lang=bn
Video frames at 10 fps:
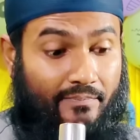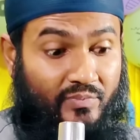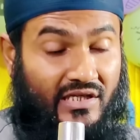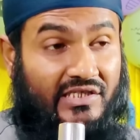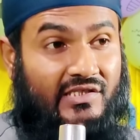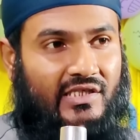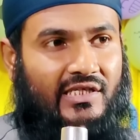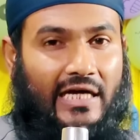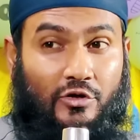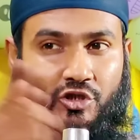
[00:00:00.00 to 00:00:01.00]
আপনার
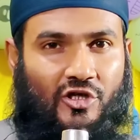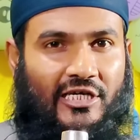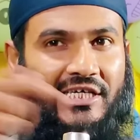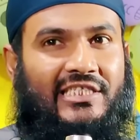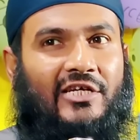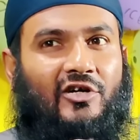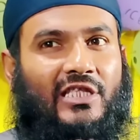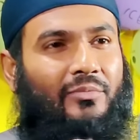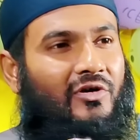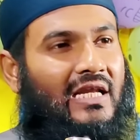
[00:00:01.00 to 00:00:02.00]
স্ত্রী কারোর সঙ্গে হেসে
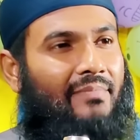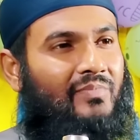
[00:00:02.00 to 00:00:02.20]
কথা বললে